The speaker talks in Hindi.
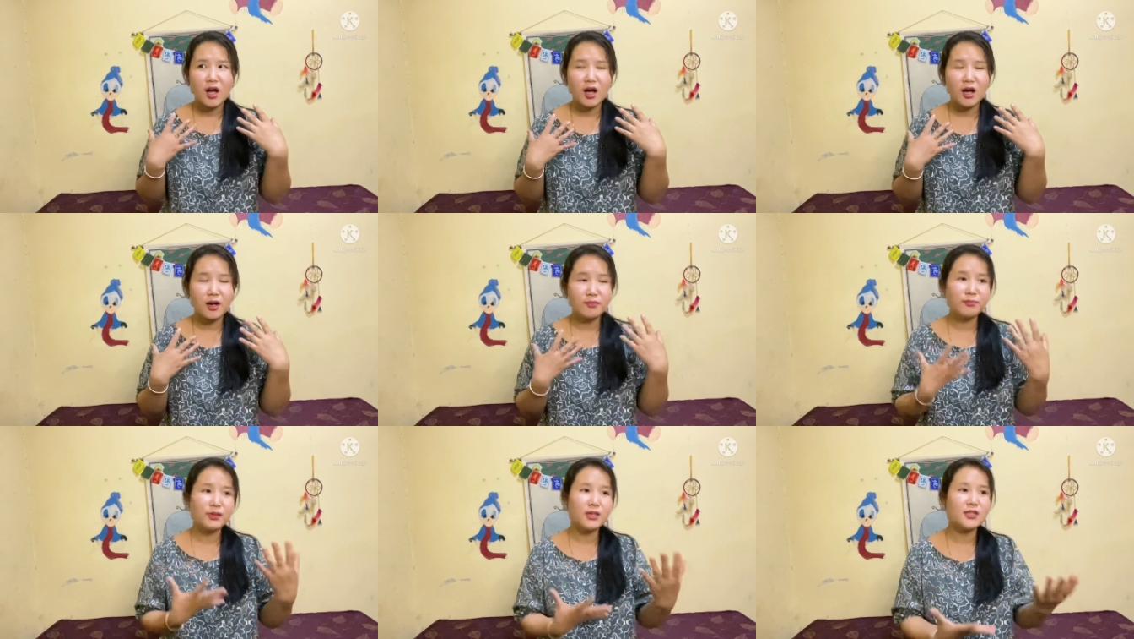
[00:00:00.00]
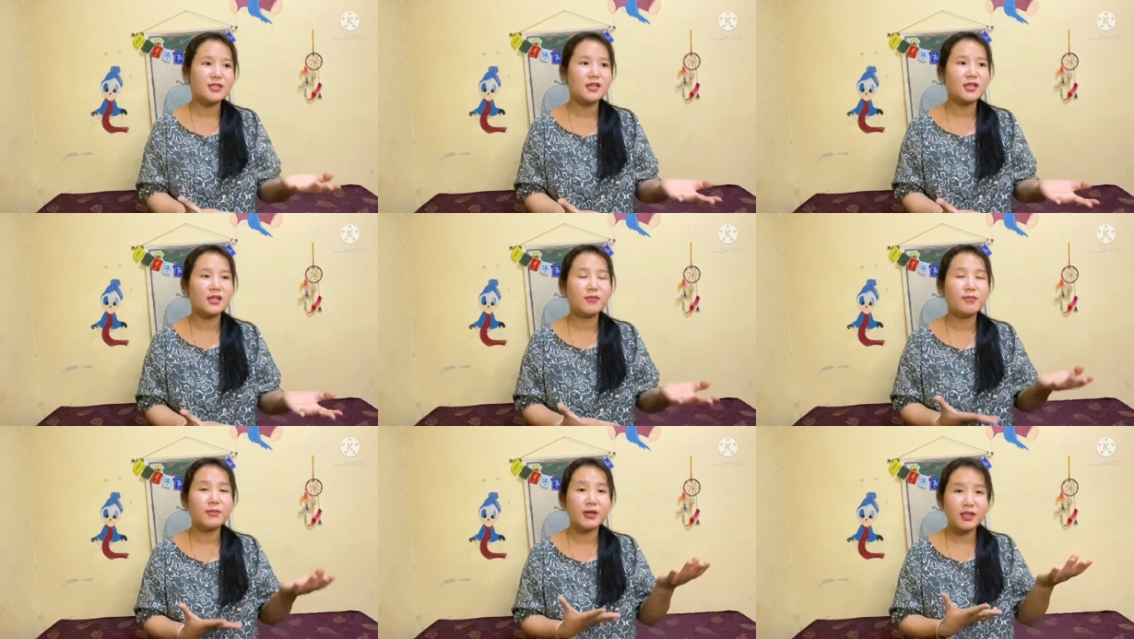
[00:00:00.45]
हम
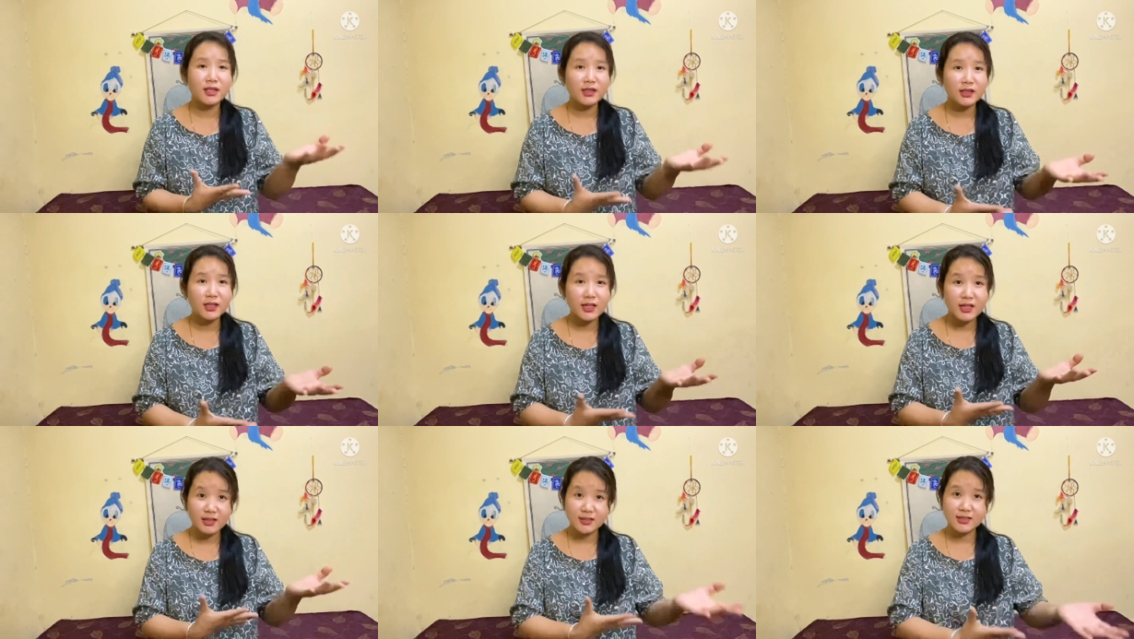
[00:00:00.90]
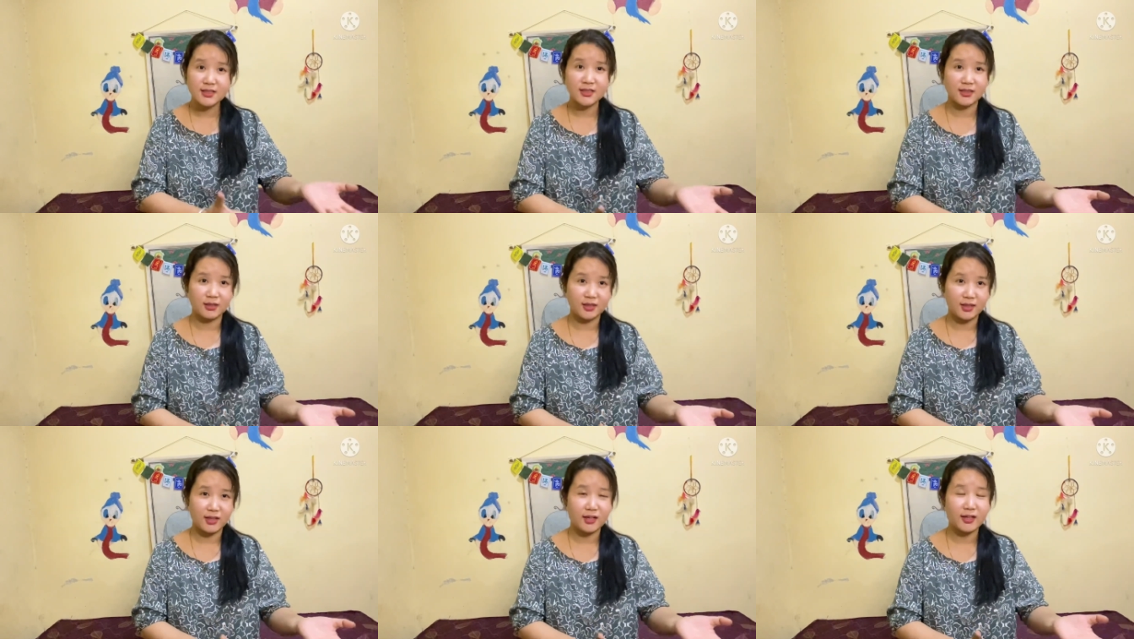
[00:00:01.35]
किसी की मदद कर
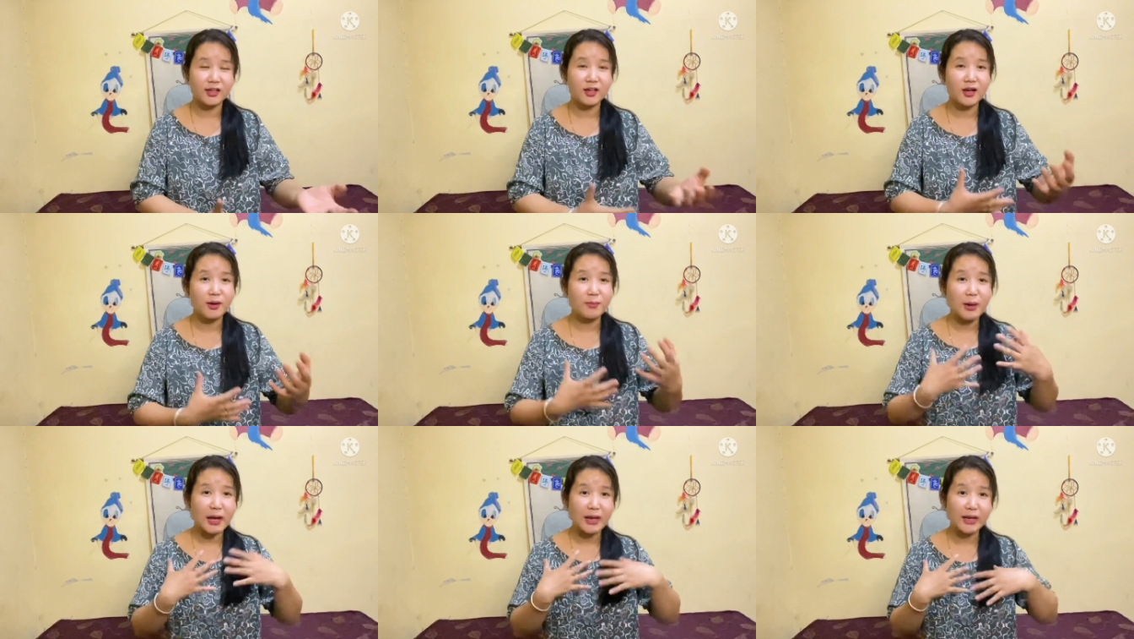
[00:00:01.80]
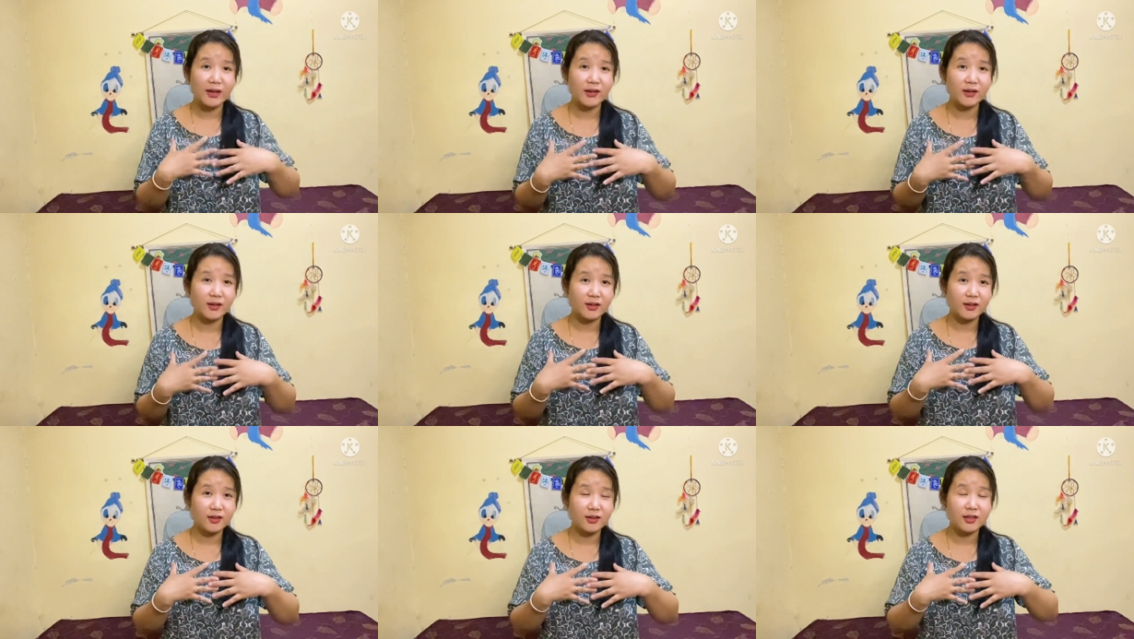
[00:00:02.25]
सकते हैं अगर हमारे